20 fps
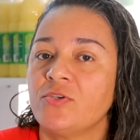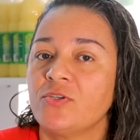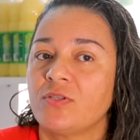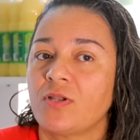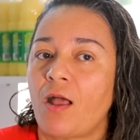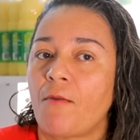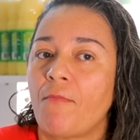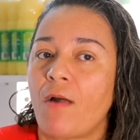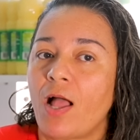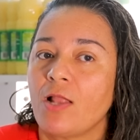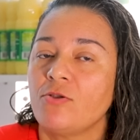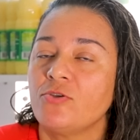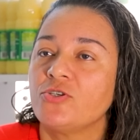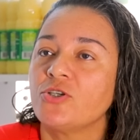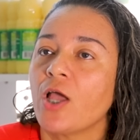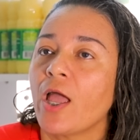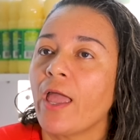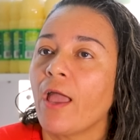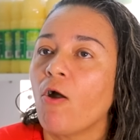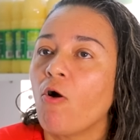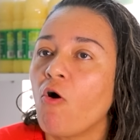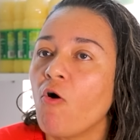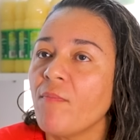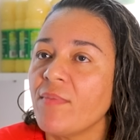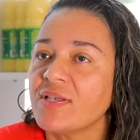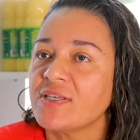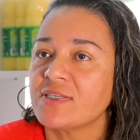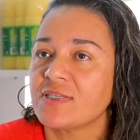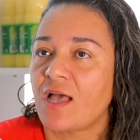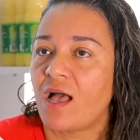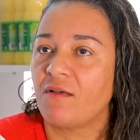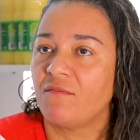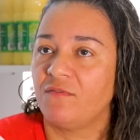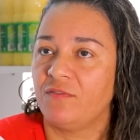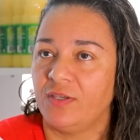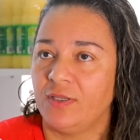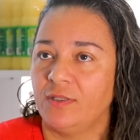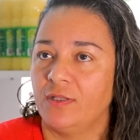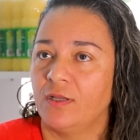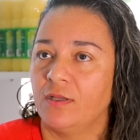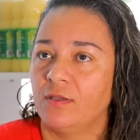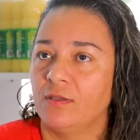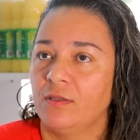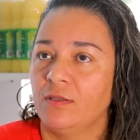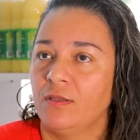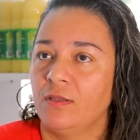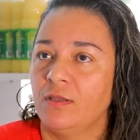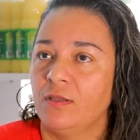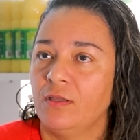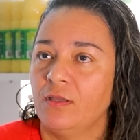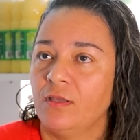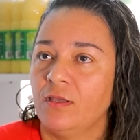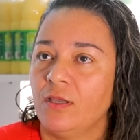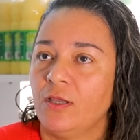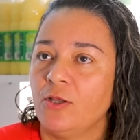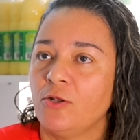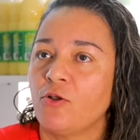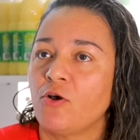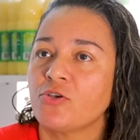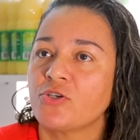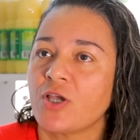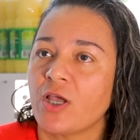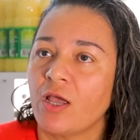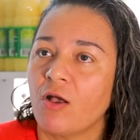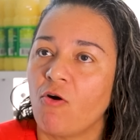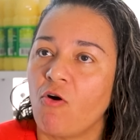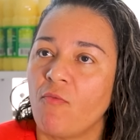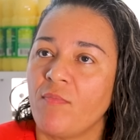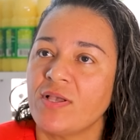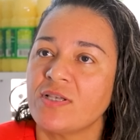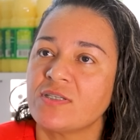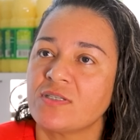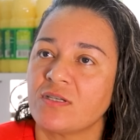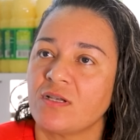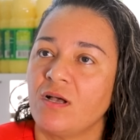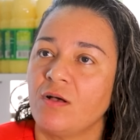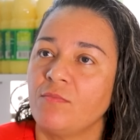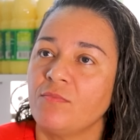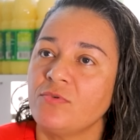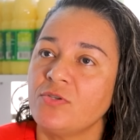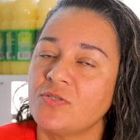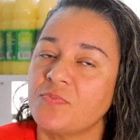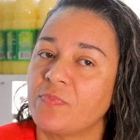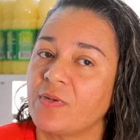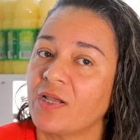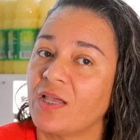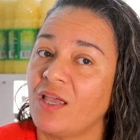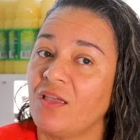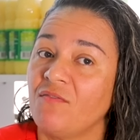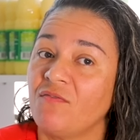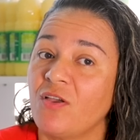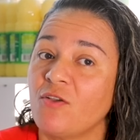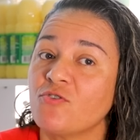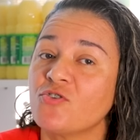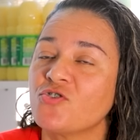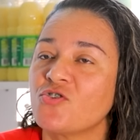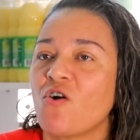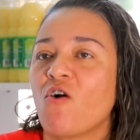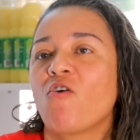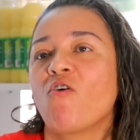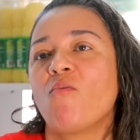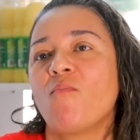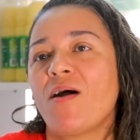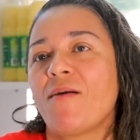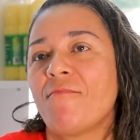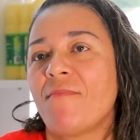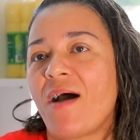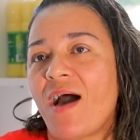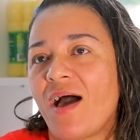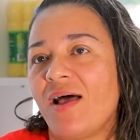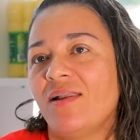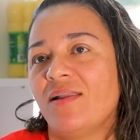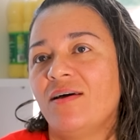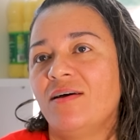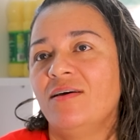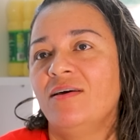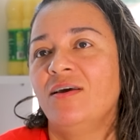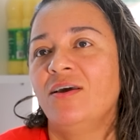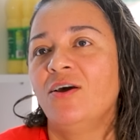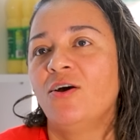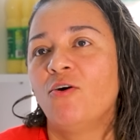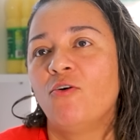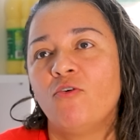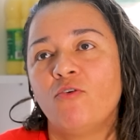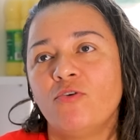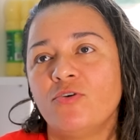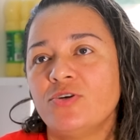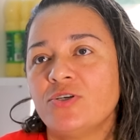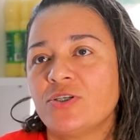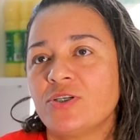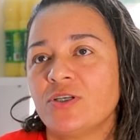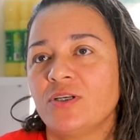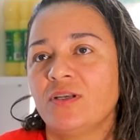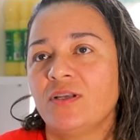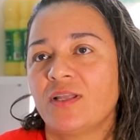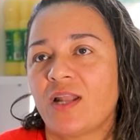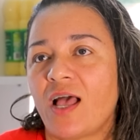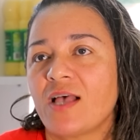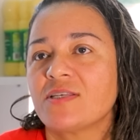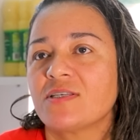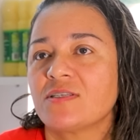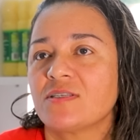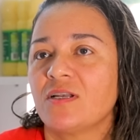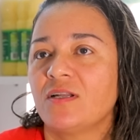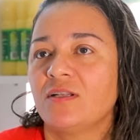de trabalho, de recomeçar a vida. E nós recomeçamos, para quem veio só com uma mala, hoje, graças